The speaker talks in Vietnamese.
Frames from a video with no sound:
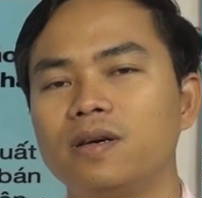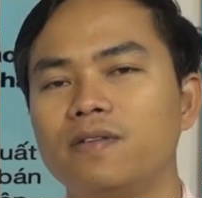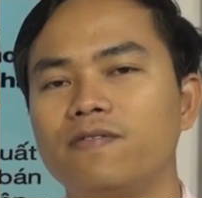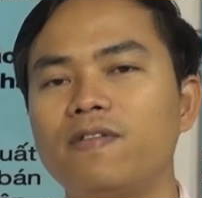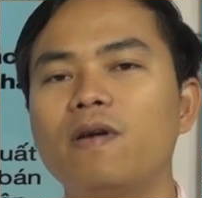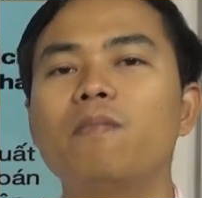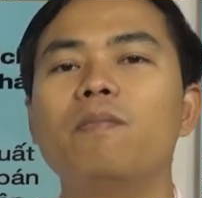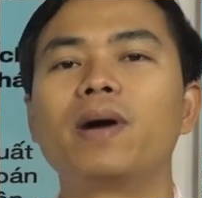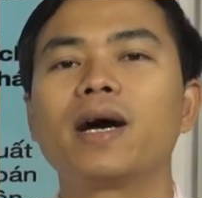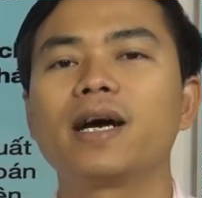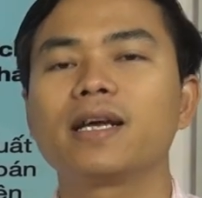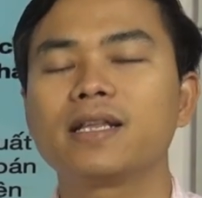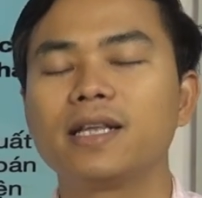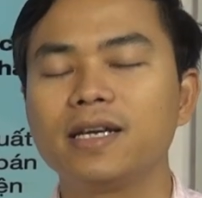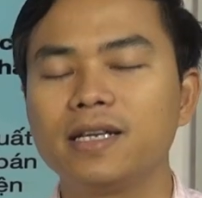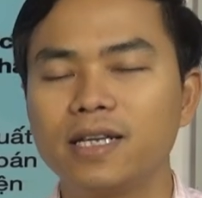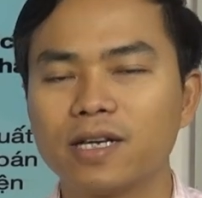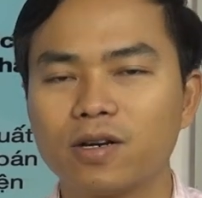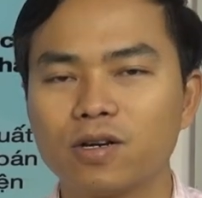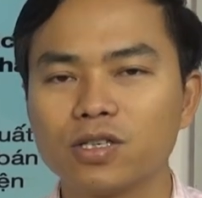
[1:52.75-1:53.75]
phòng
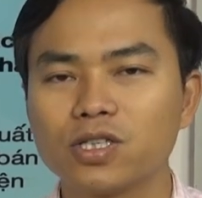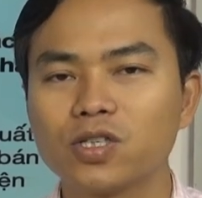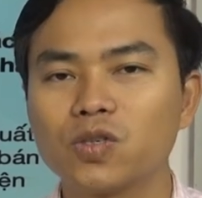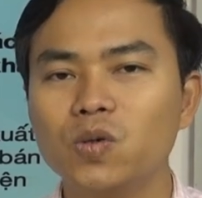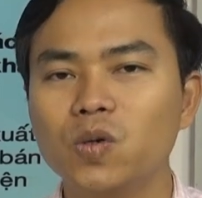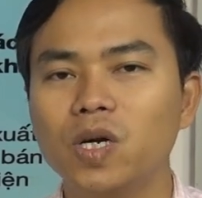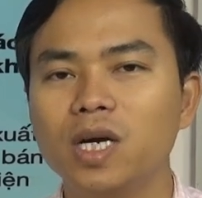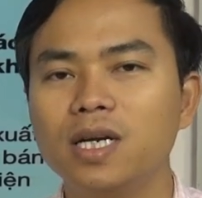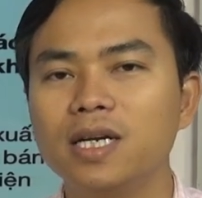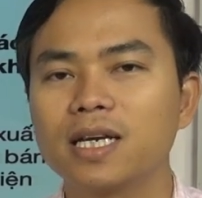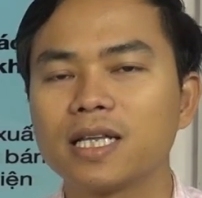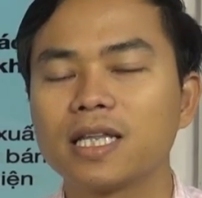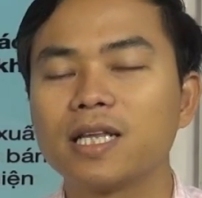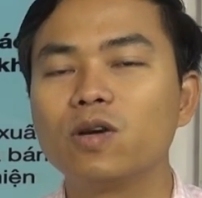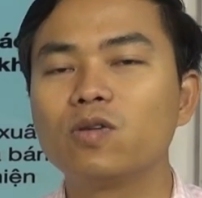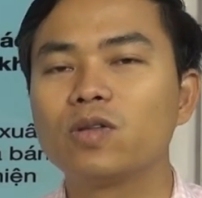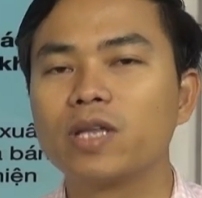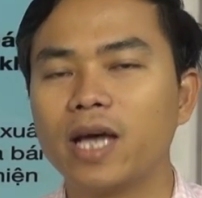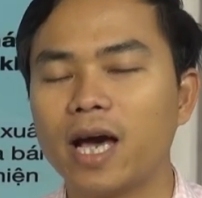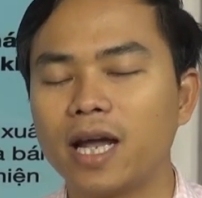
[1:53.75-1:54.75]
marketing thì có xu hướng là
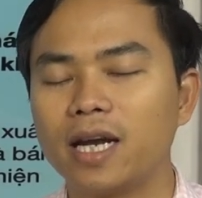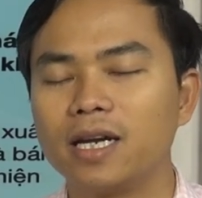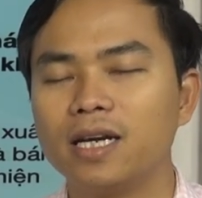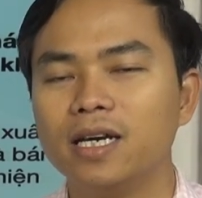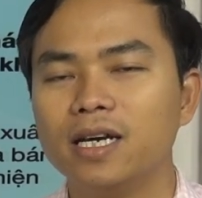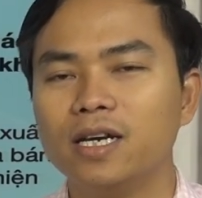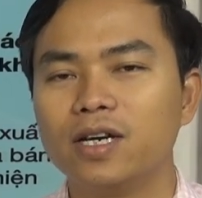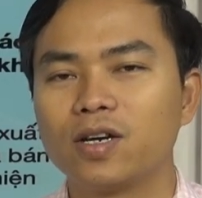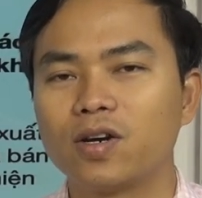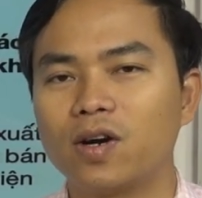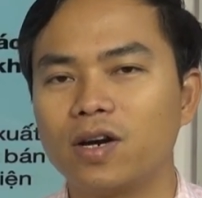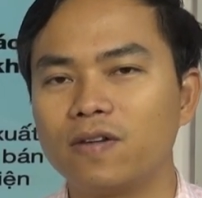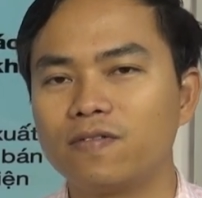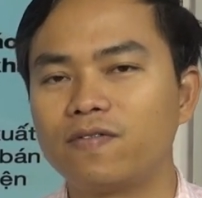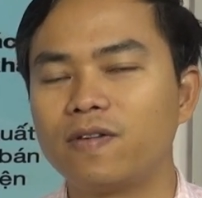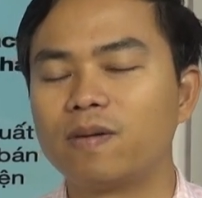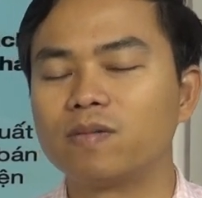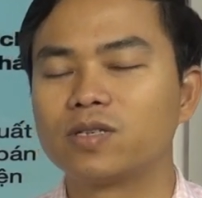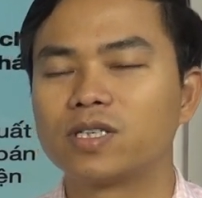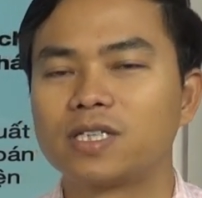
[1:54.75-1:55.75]
tiêu tiền còn
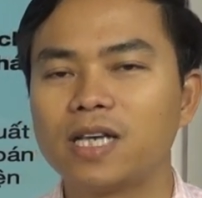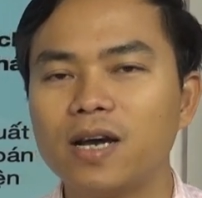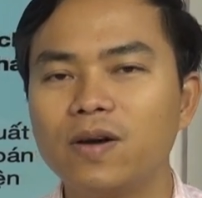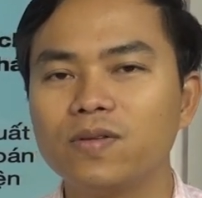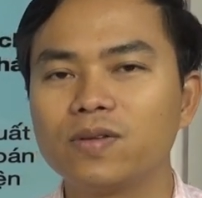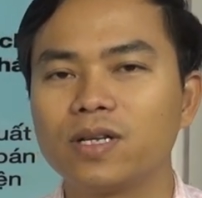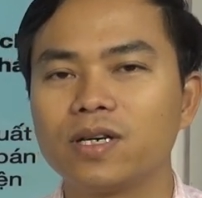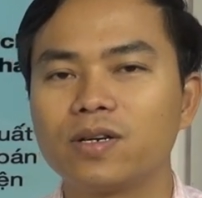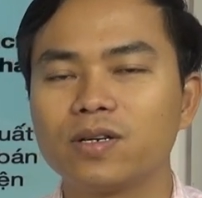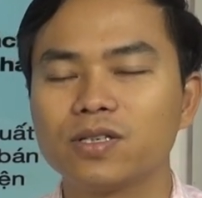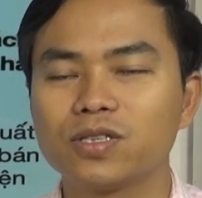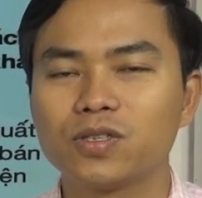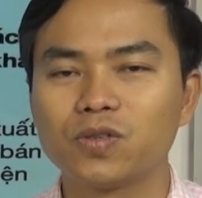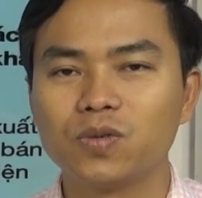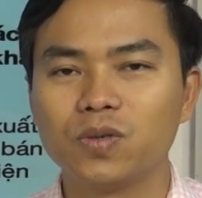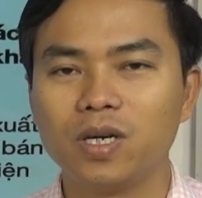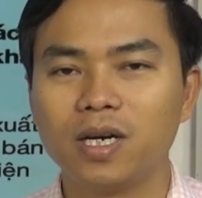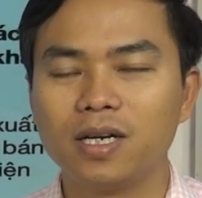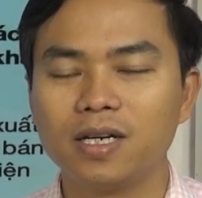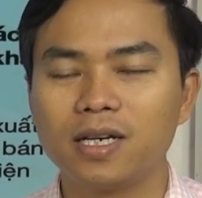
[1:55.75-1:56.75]
phòng sale thì có
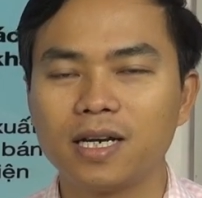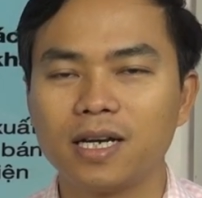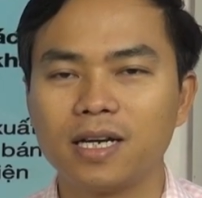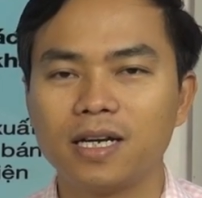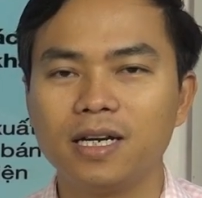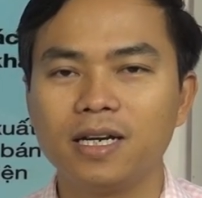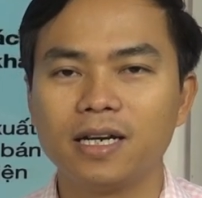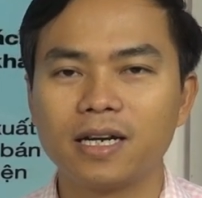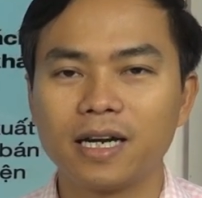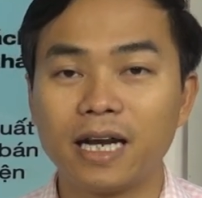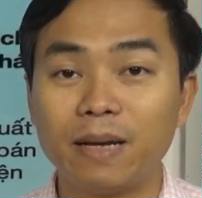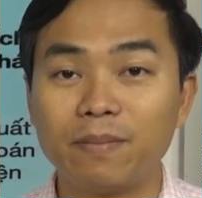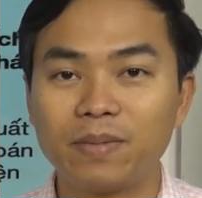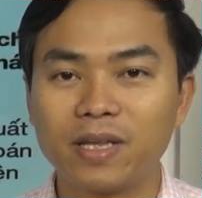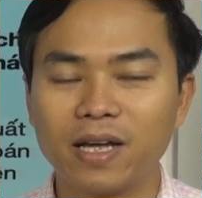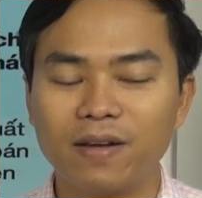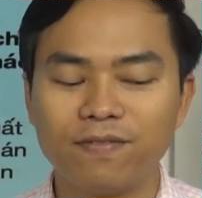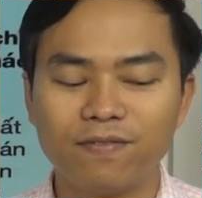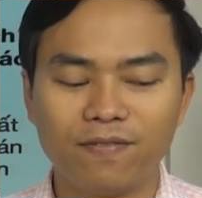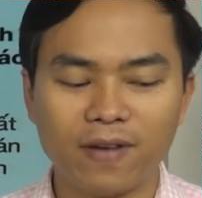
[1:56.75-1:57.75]
xu hướng là đem
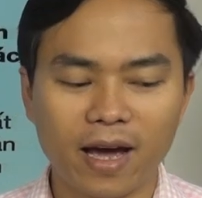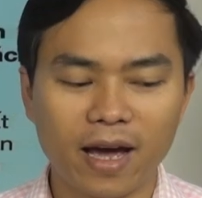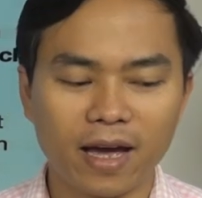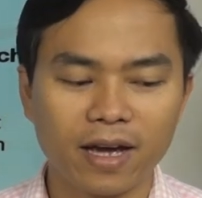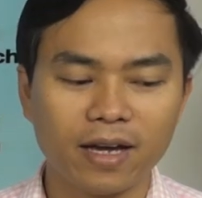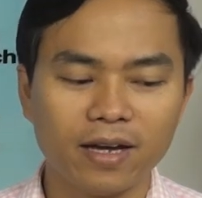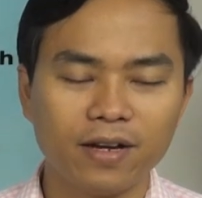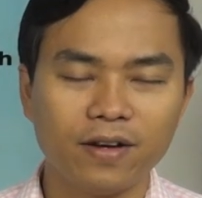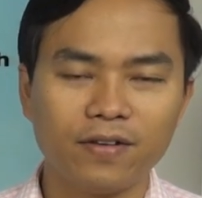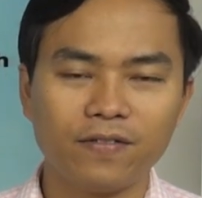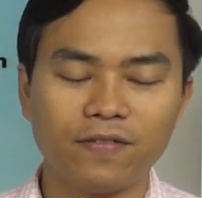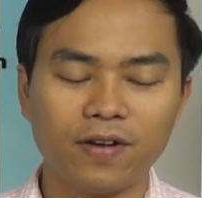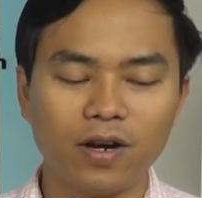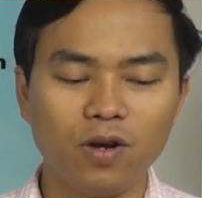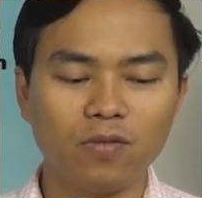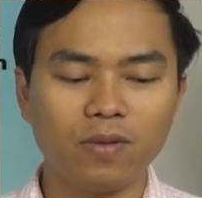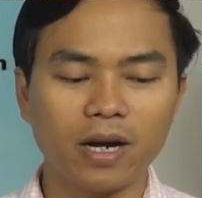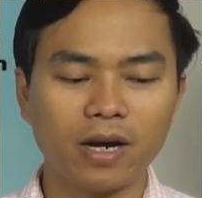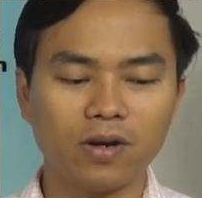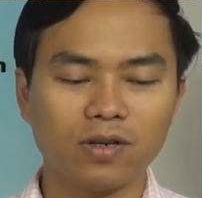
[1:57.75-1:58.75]
tiền về và
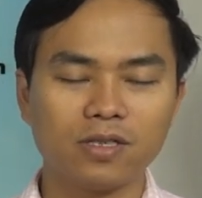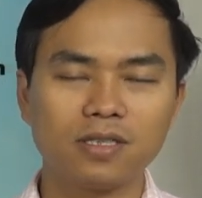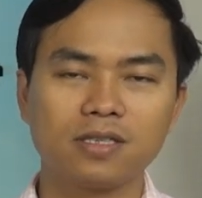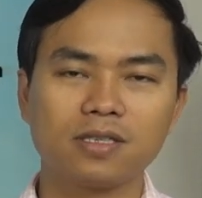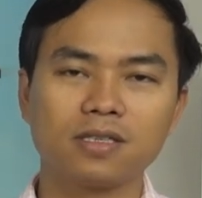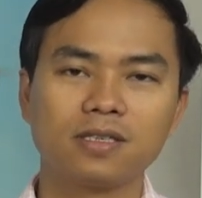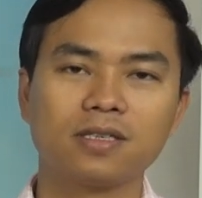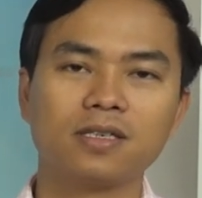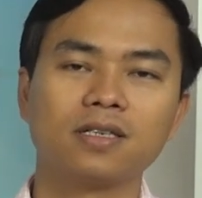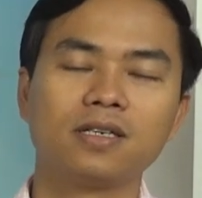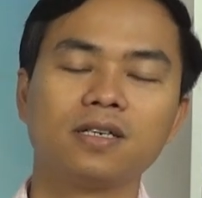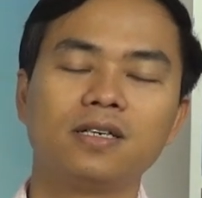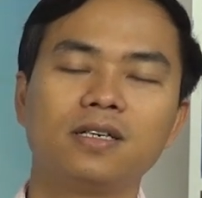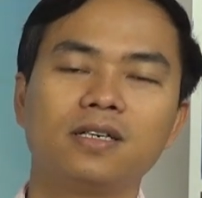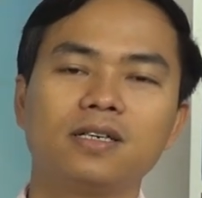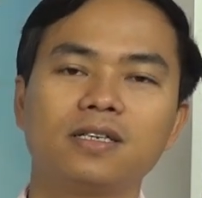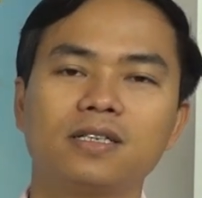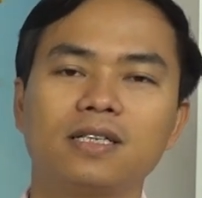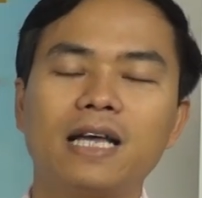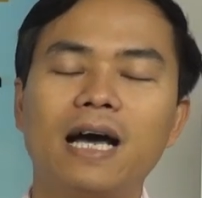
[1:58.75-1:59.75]
lúc này nó
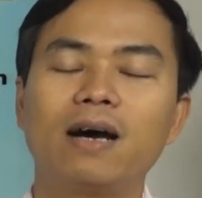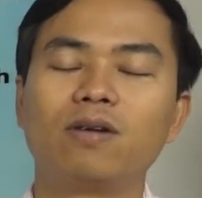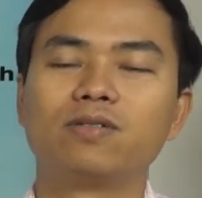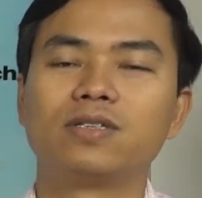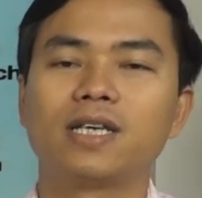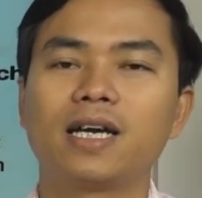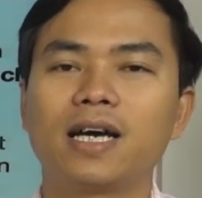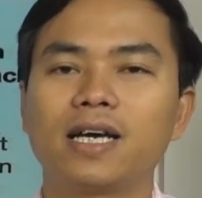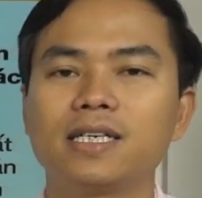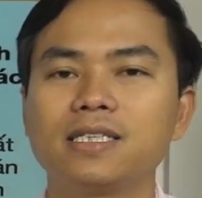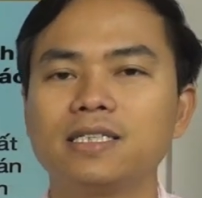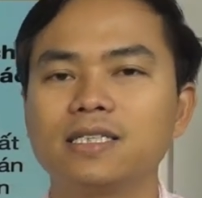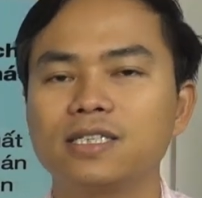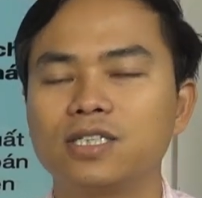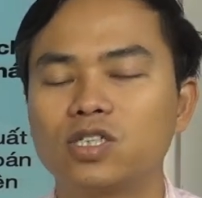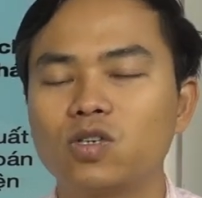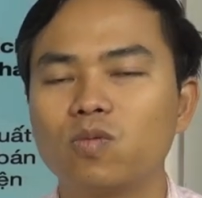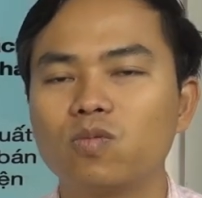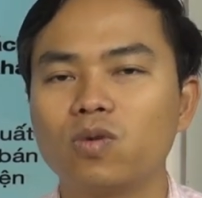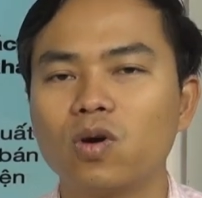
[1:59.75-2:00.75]
tạo ra cái sự
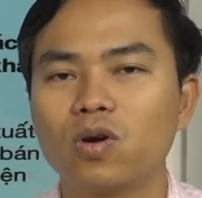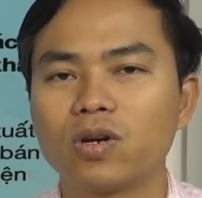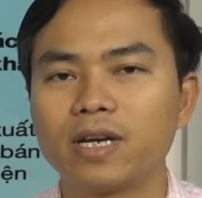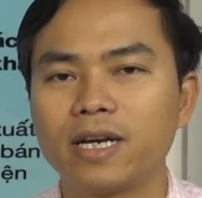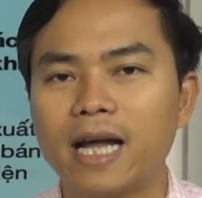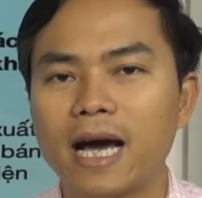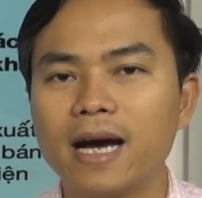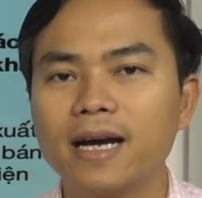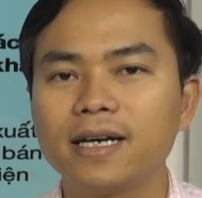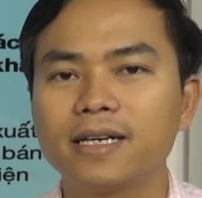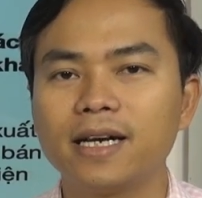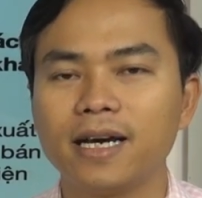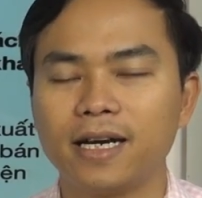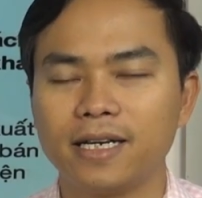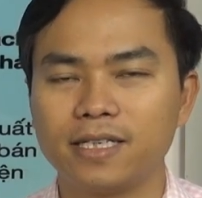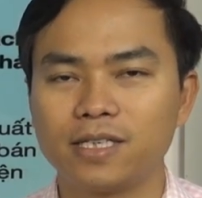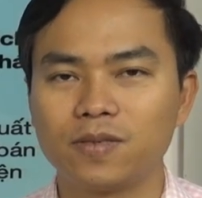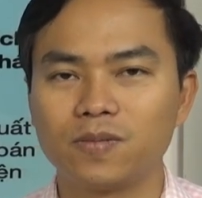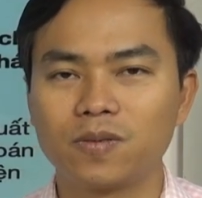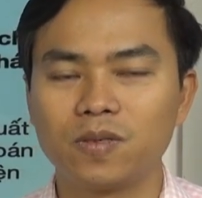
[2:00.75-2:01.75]
xung đột đáng
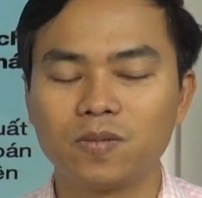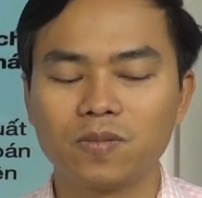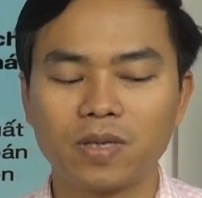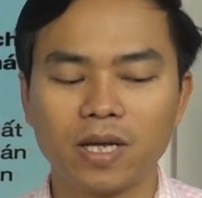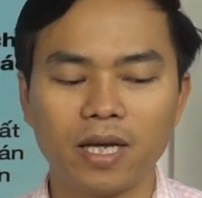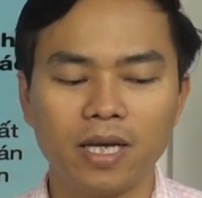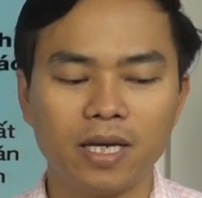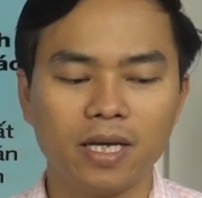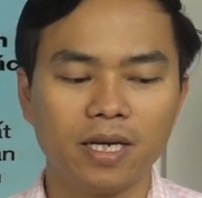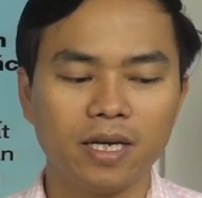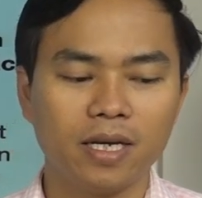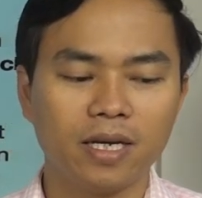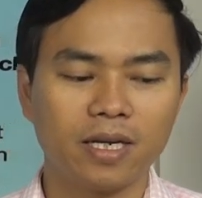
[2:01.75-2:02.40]
kể trong công ty